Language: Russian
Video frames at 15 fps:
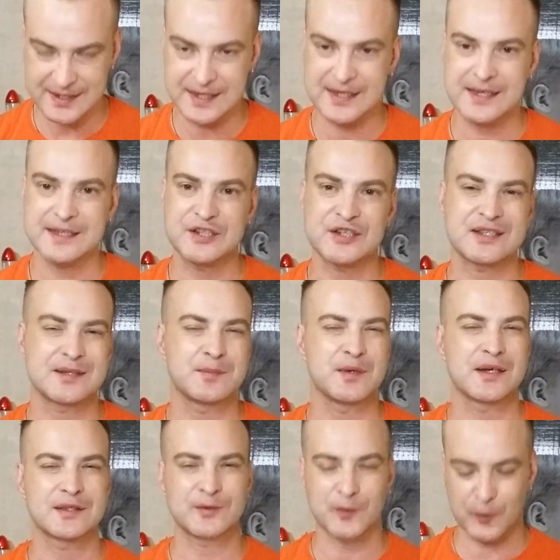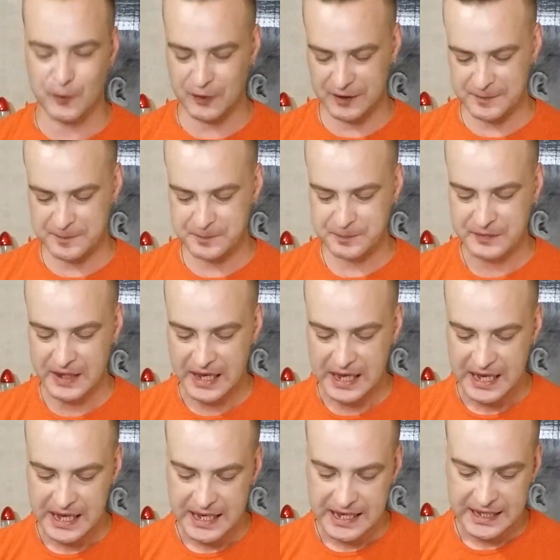И сейчас мы откроем
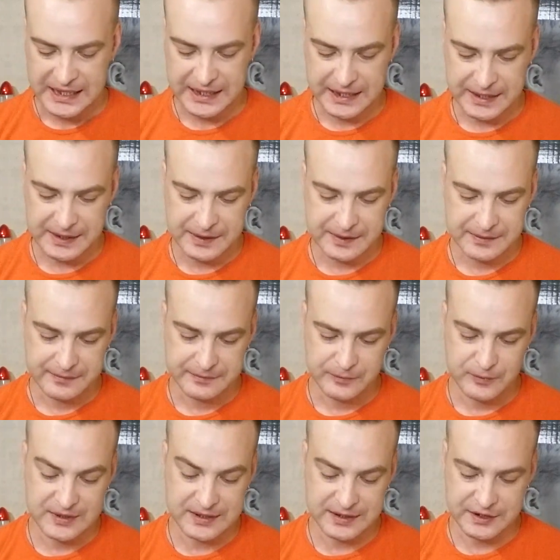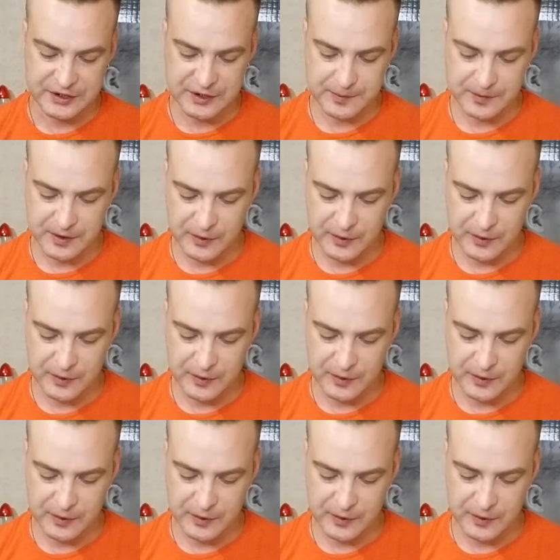и услышим,